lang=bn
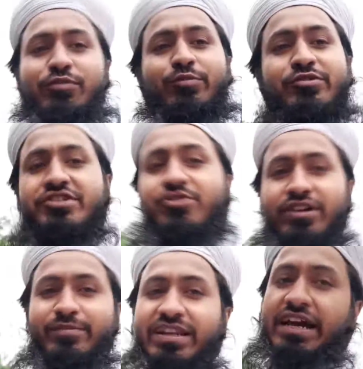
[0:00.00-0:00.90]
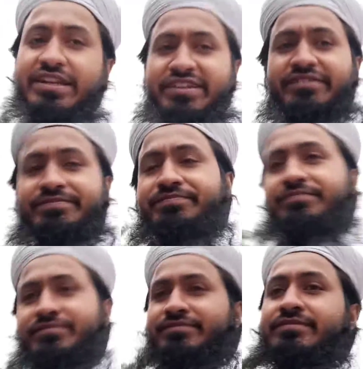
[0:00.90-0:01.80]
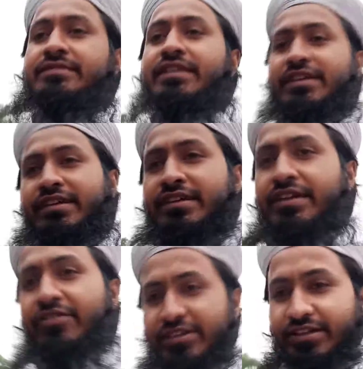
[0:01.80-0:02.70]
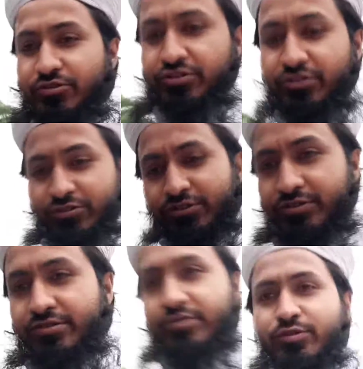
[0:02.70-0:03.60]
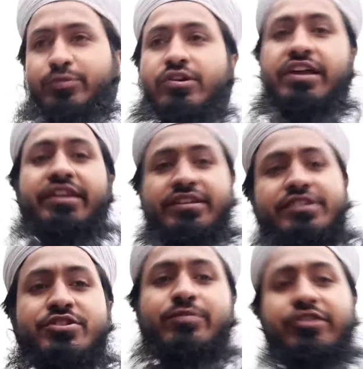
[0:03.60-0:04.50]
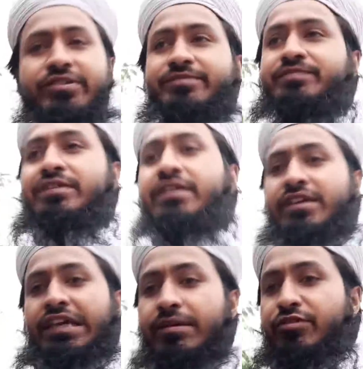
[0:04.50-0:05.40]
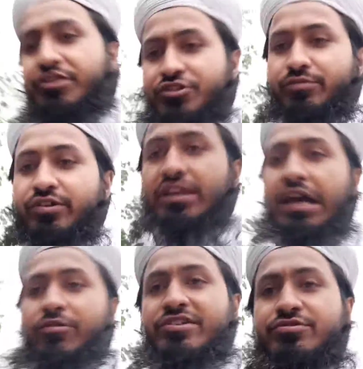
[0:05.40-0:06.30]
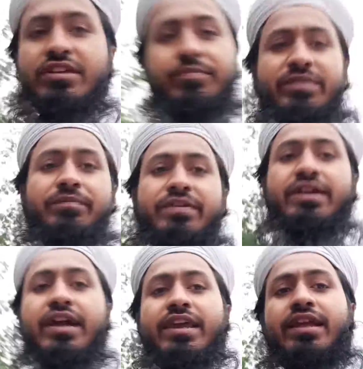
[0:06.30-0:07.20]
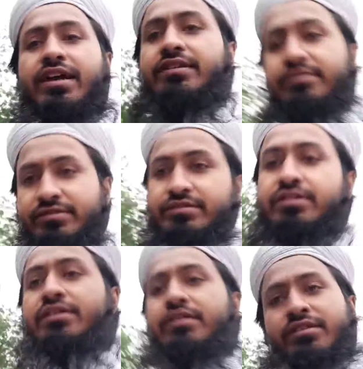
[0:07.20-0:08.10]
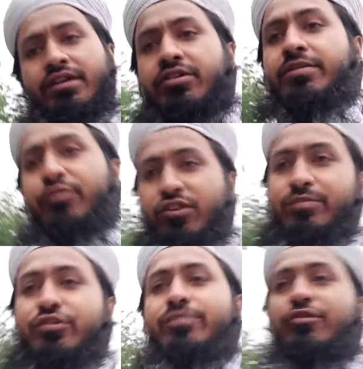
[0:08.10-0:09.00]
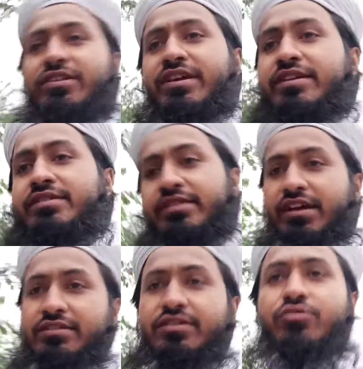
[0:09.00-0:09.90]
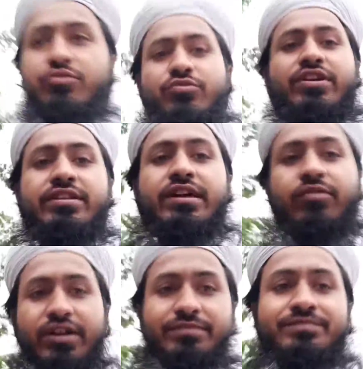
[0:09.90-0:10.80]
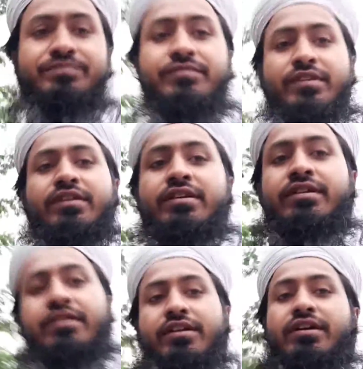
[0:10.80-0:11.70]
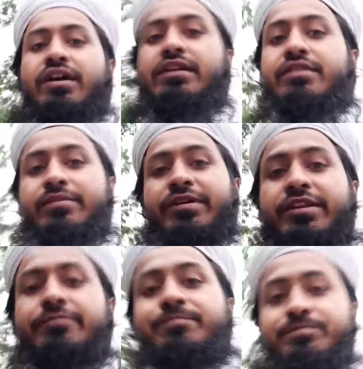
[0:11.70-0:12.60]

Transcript: বলবো যে সকালবেলা হাঁটেন কারণ এটা অত্যন্ত উপকারী একটা সময় এবং এই সময়ের হাওয়া যদি আপনি আপনার গায়ে লাগান তাহলে বরাবরই বলে থাকি যে এটা হাজারো রোগের দাওয়া হাঁটতে পারেন